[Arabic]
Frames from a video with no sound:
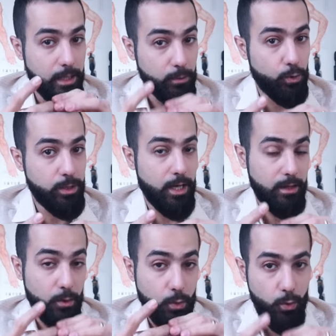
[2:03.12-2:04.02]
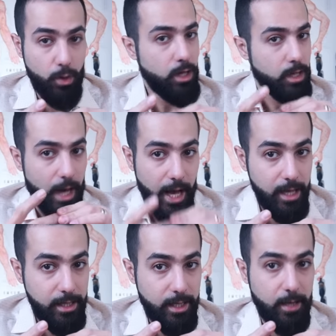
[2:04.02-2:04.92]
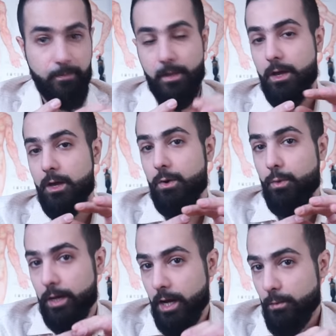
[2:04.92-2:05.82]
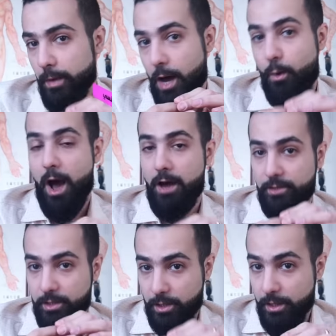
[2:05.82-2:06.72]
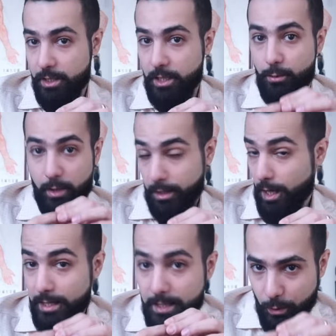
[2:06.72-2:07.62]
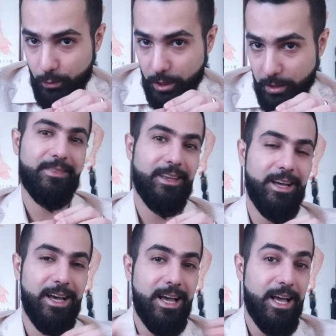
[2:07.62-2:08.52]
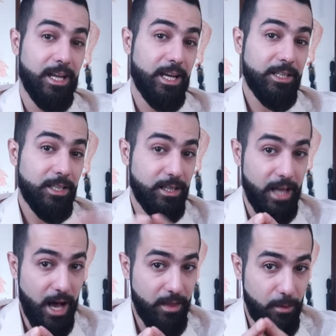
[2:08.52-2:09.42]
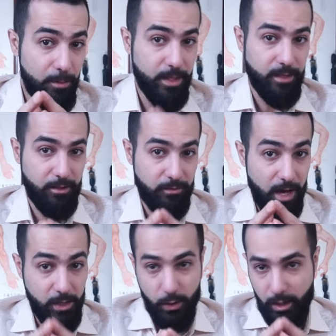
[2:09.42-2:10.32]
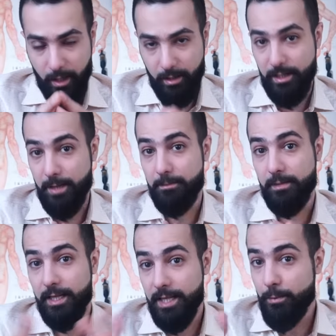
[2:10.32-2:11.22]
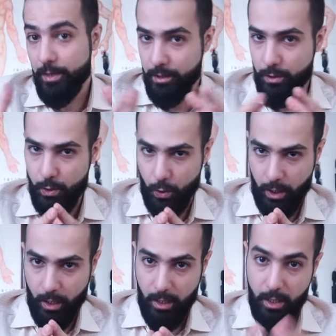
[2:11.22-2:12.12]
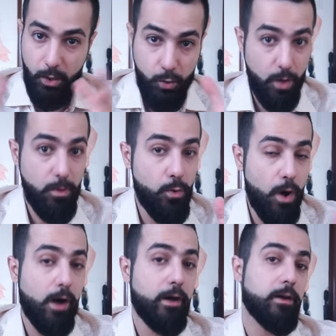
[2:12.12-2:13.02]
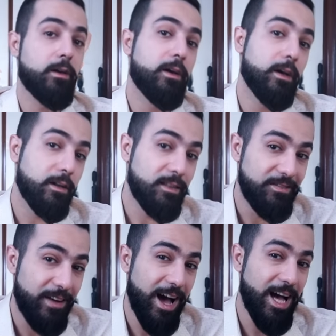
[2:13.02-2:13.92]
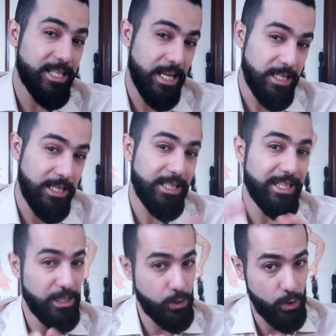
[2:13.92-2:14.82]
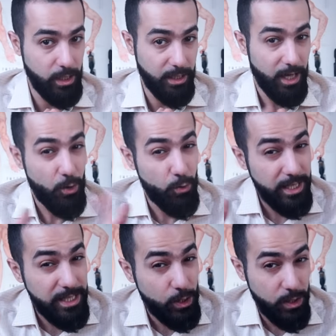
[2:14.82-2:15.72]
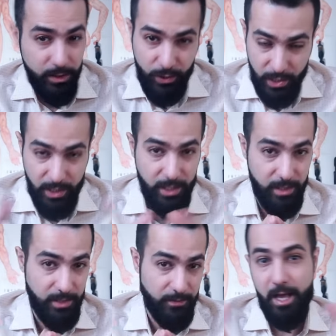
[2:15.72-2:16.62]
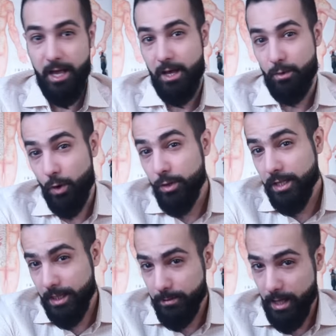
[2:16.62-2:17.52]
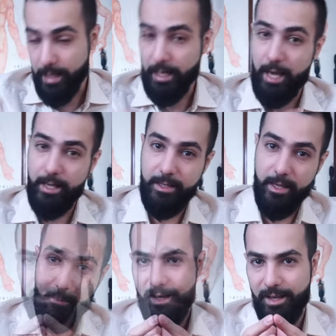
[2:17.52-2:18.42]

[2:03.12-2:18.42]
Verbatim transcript: هرمونات ذكورية عالية ورغبة أو حافز جنسي وهي الزوجة الخطر الأعظم من ارتفاع سكر الدم لدى مريض السكري هو بالواقع ارتفاع حساسية الإنسولين أو إنسولين ريزيستنس وهنا تبدأ حكايتنا